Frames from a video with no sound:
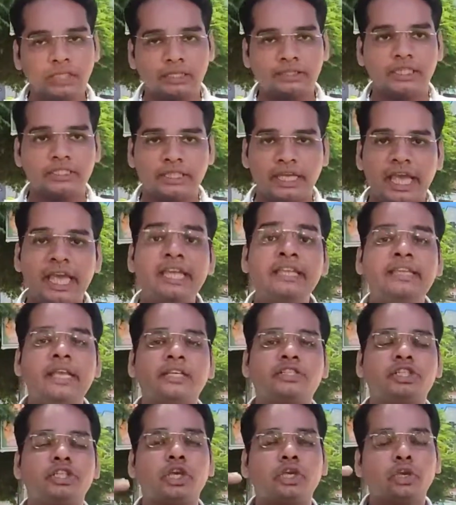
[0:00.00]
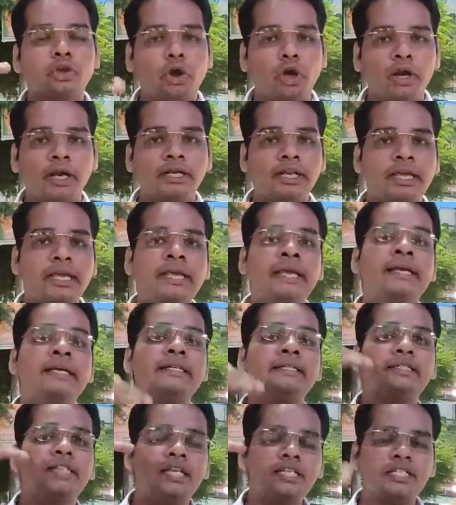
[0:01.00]
सकते थे ये सिक्योरिटी
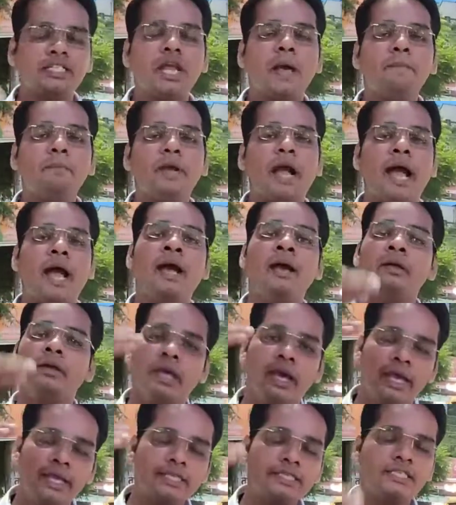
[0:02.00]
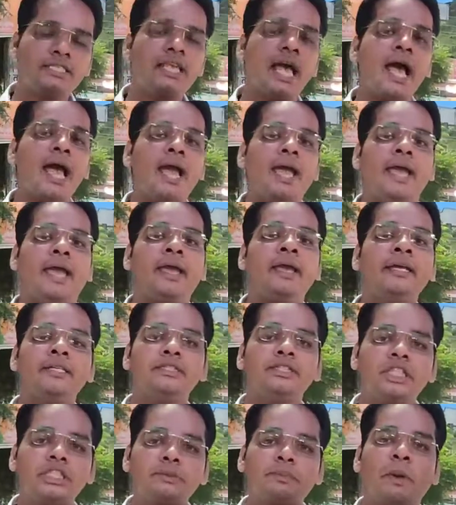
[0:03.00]
सिस्टम का हिस्सा
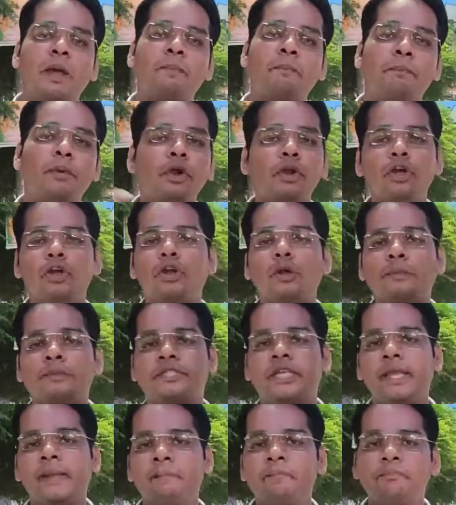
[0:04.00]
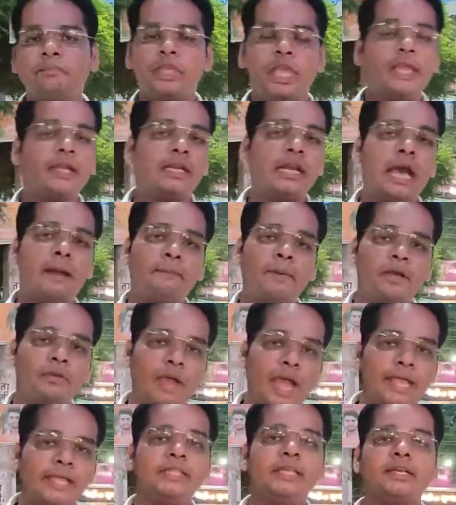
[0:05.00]
है जिस पर पूर्ण रूप से एक
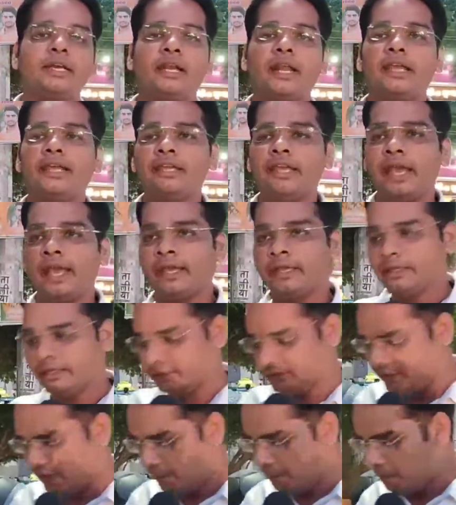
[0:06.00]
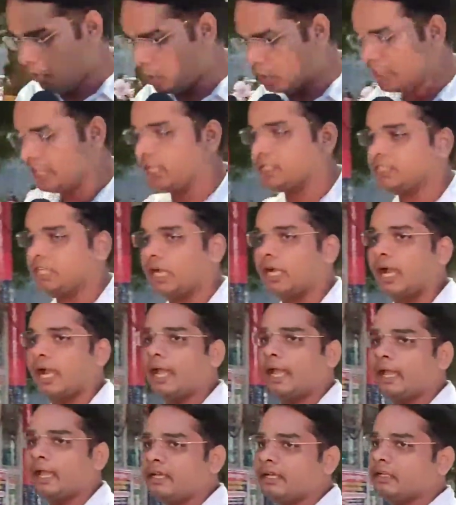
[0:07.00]
लापरवाही दिख रही है ये मुख्य
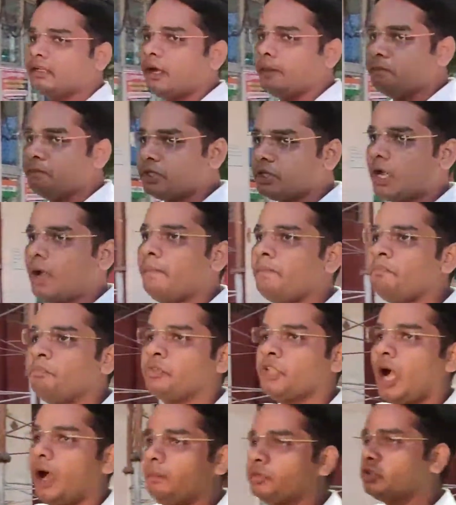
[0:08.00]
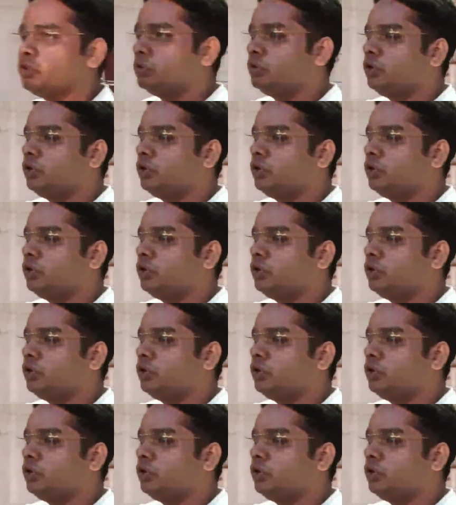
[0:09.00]
जगह है कम से कम हम